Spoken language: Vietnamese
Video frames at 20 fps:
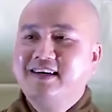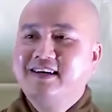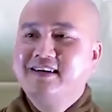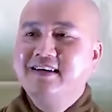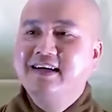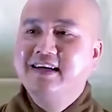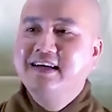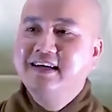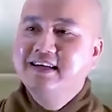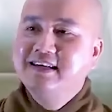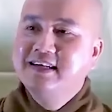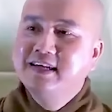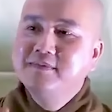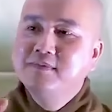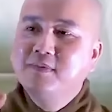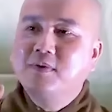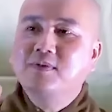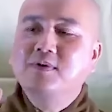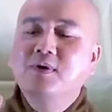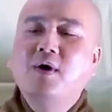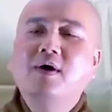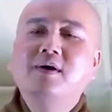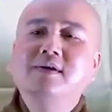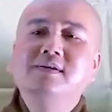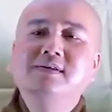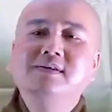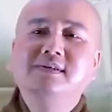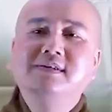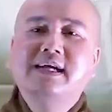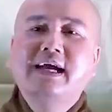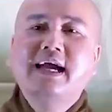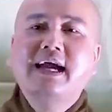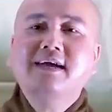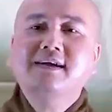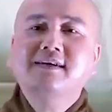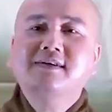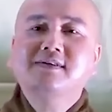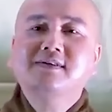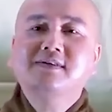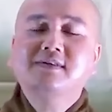Đi đến một đoạn đường
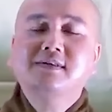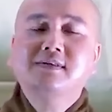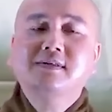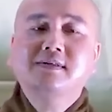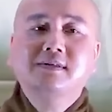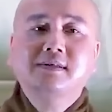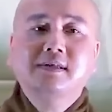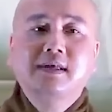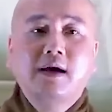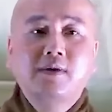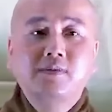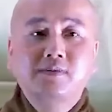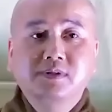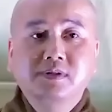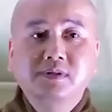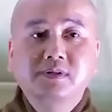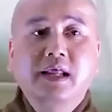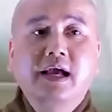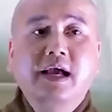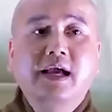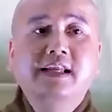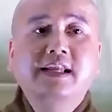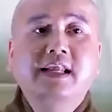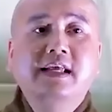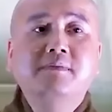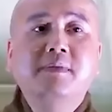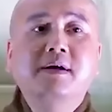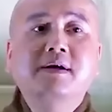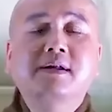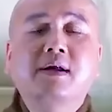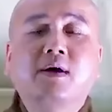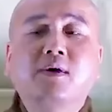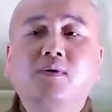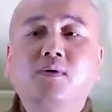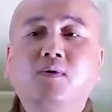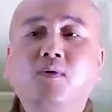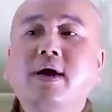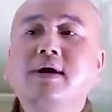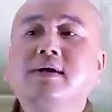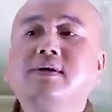khác, ông sư đệ này bắt
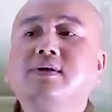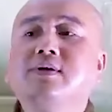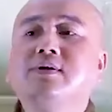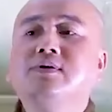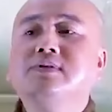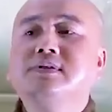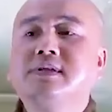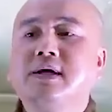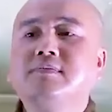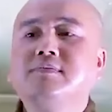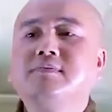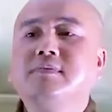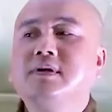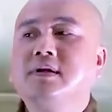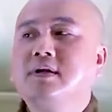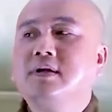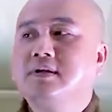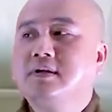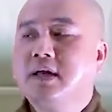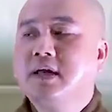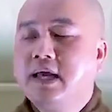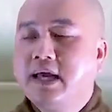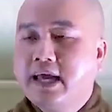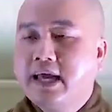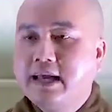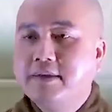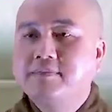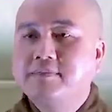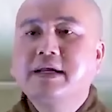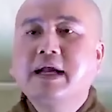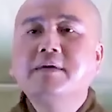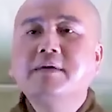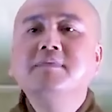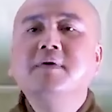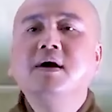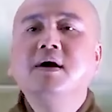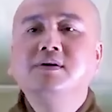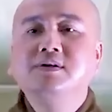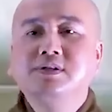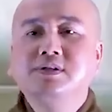đầu quán chiếu xong mới nói: "Em
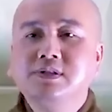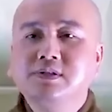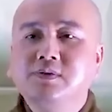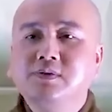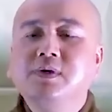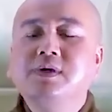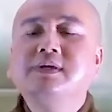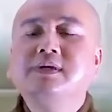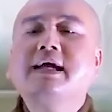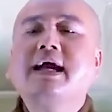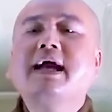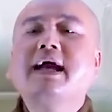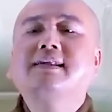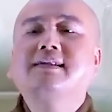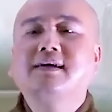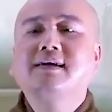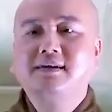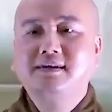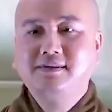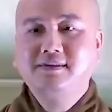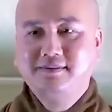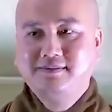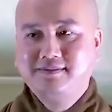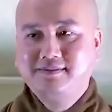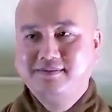cảm ơn sư huynh khai thị."